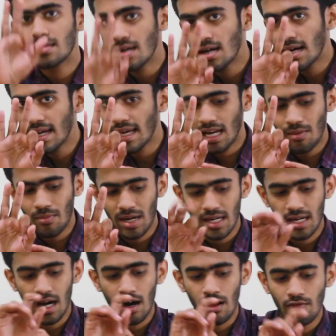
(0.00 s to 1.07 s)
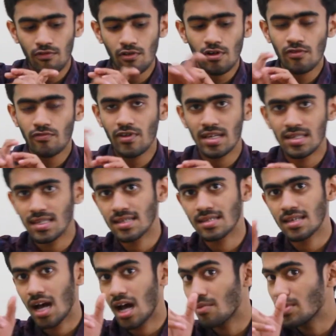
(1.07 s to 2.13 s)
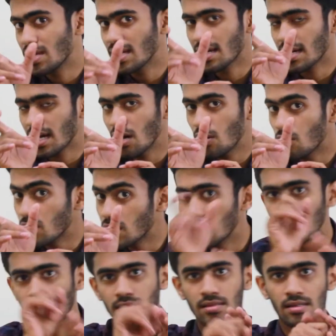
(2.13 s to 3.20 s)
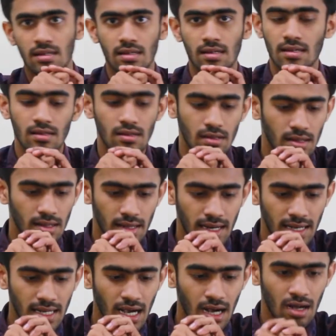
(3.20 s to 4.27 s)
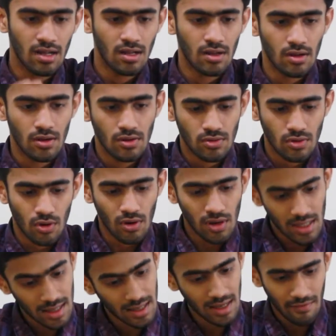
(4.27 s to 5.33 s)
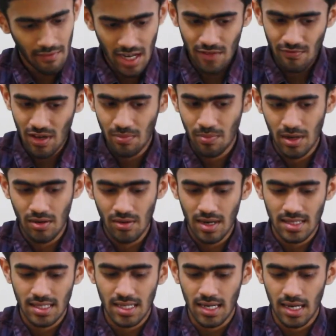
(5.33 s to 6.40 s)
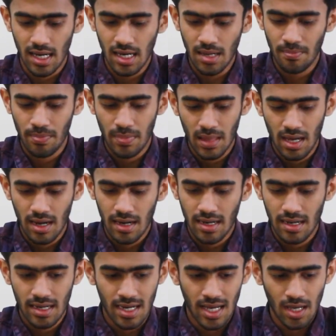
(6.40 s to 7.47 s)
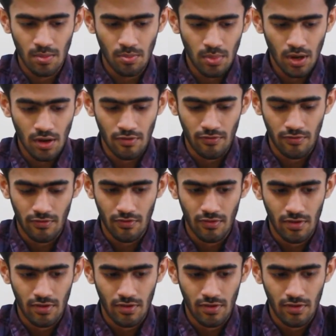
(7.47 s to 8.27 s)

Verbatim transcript: தேர்ட் எலமெண்ட்டாக ஃபோர் ஃபைவ் சிக்ஸ் அப்படிங்கிற ஒரு லிஸ்ட் இருக்குது ரைட்டா ஸோ இதை நீங்கள் வெரிஃபை பண்ணணும்னு நினச்சிங்கன்னா டைப் ஆஃப்